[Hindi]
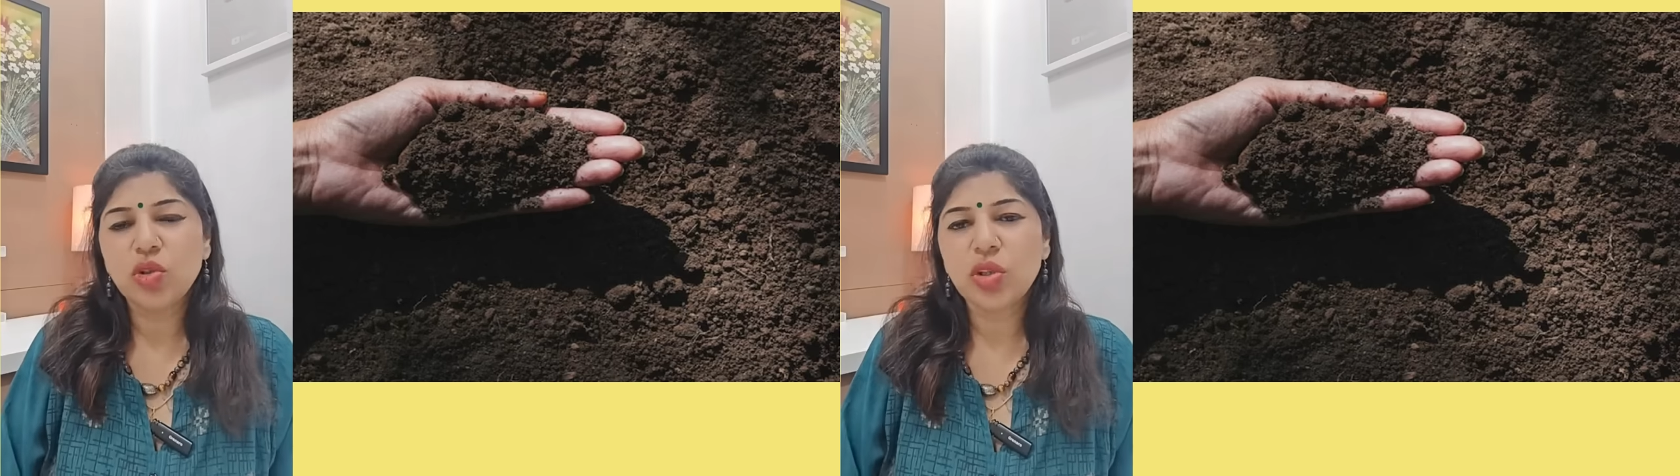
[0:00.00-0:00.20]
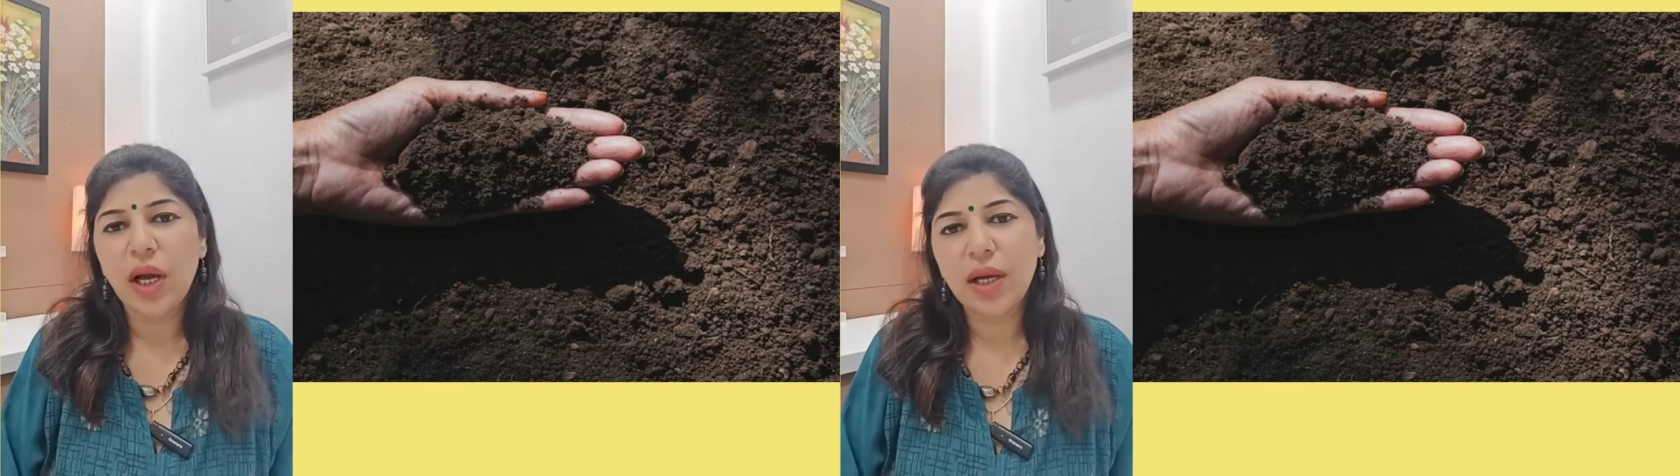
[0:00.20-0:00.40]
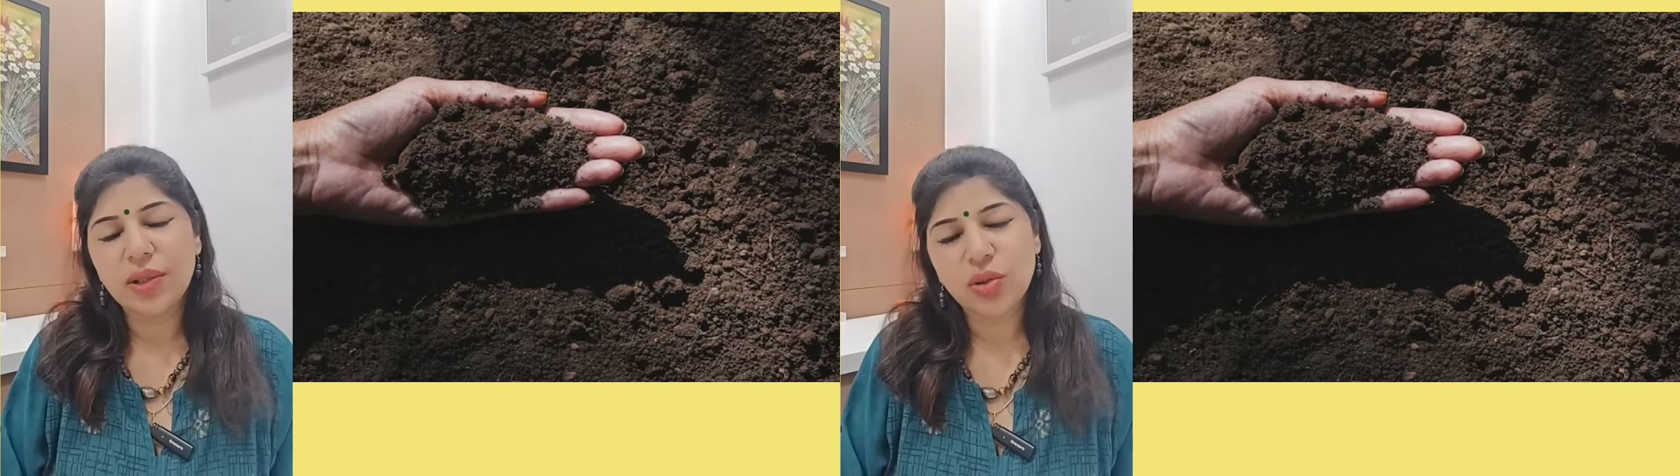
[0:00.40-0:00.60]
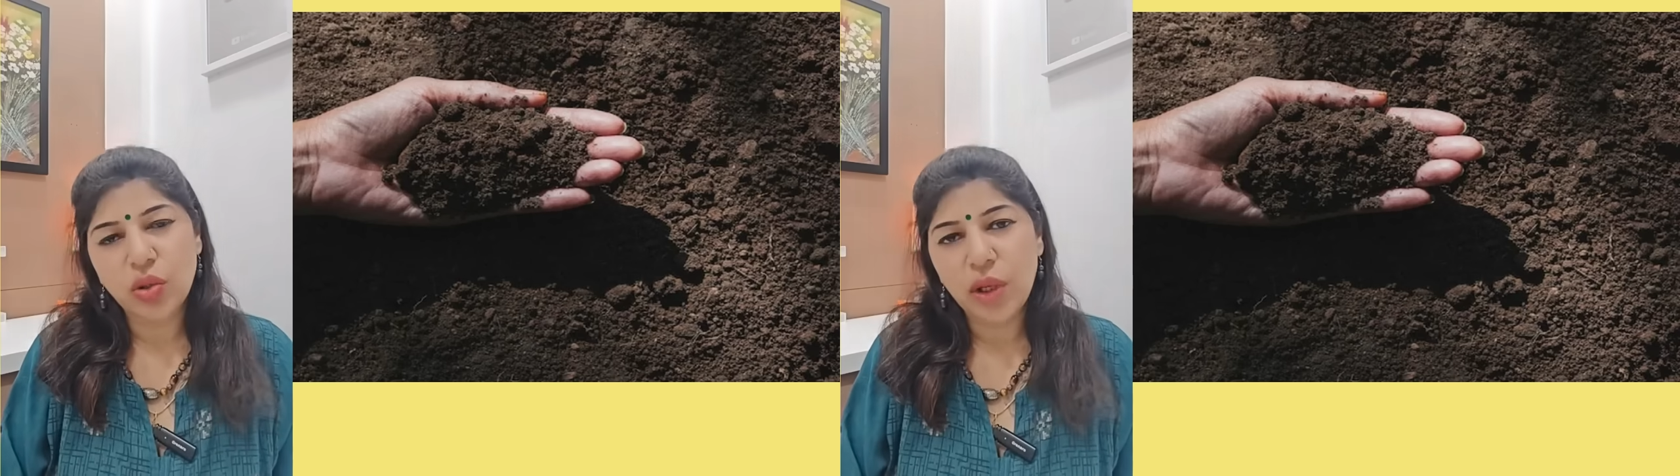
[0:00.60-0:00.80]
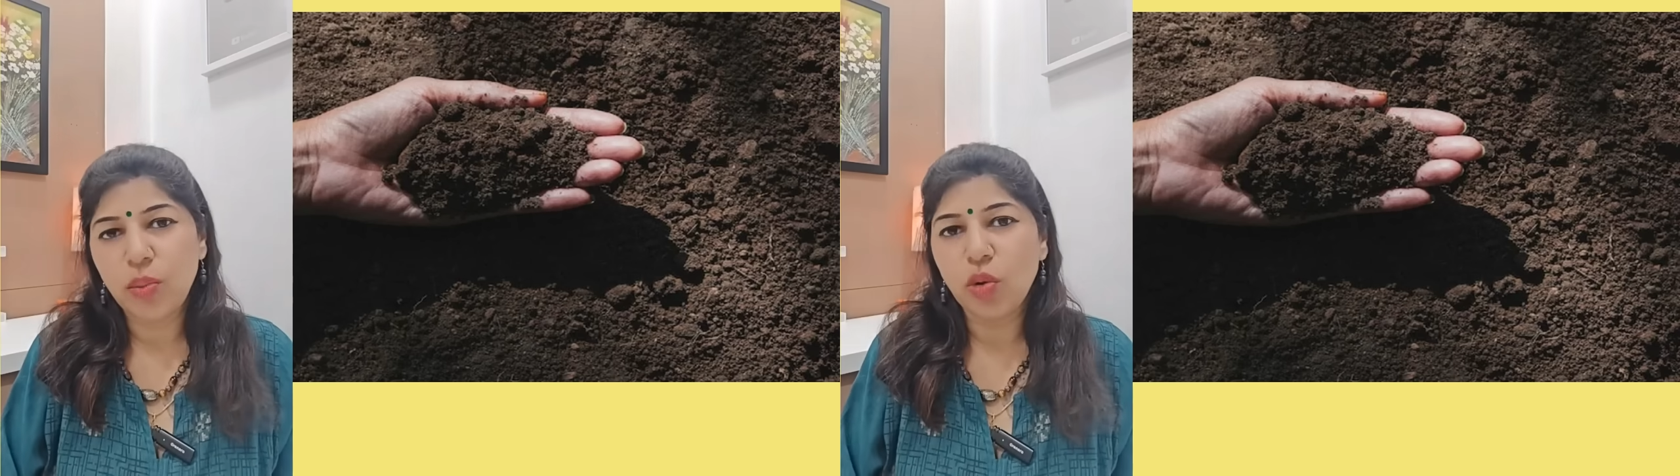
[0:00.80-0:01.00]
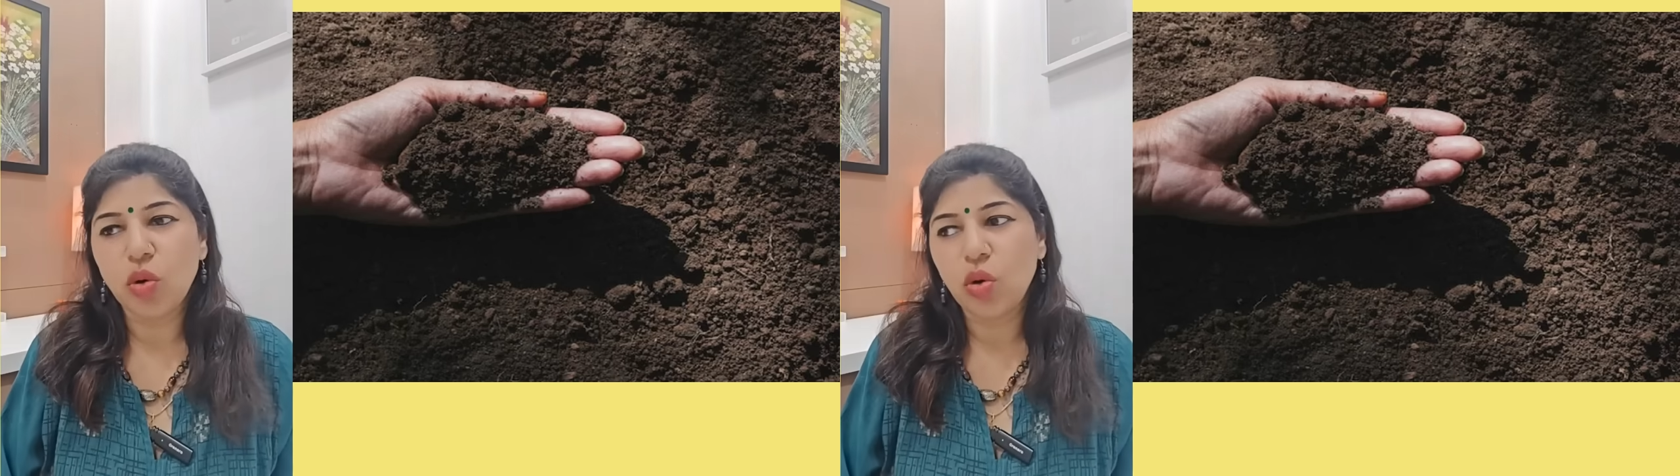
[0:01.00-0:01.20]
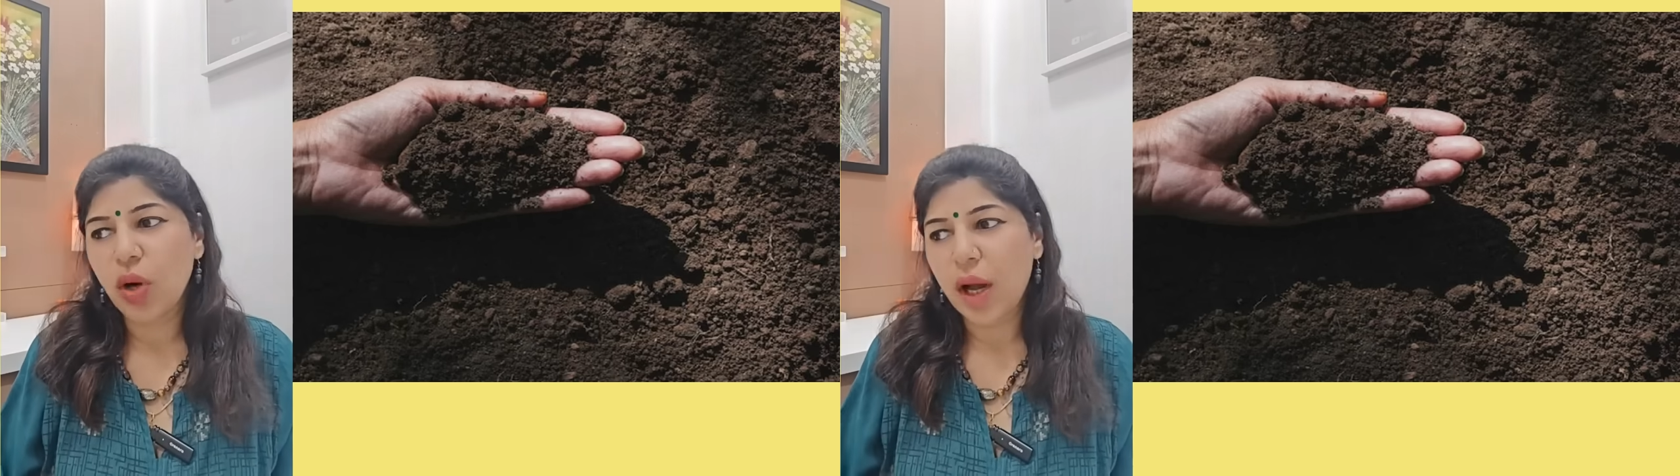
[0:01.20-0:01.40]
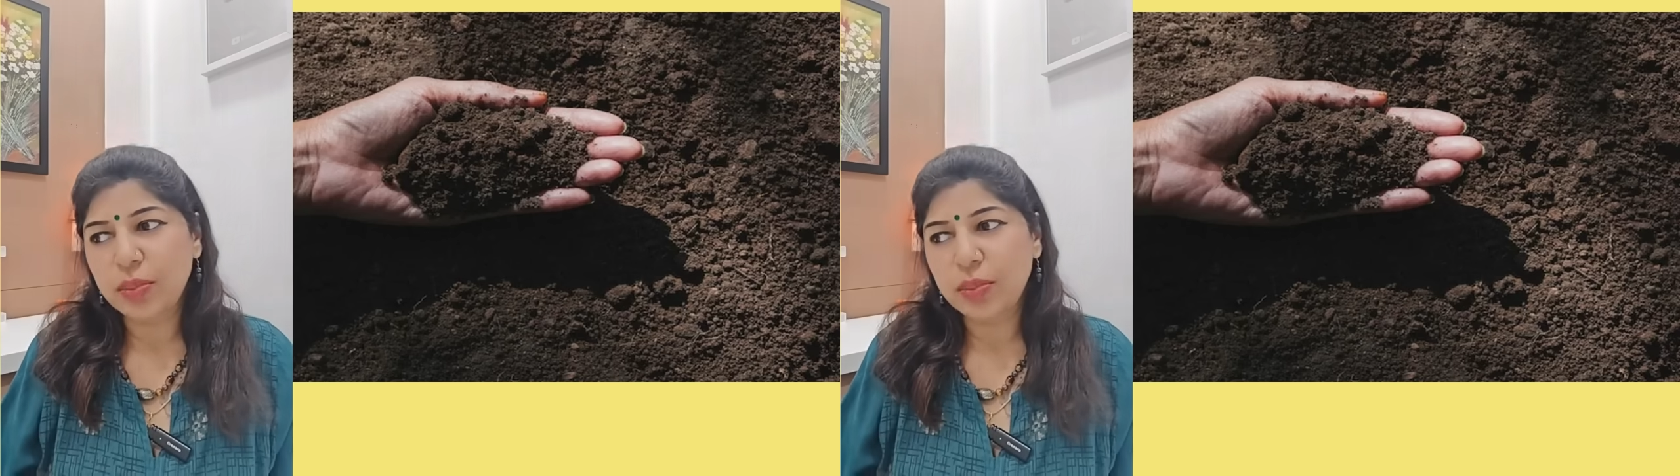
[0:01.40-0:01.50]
में उस कागज़ को या बुक को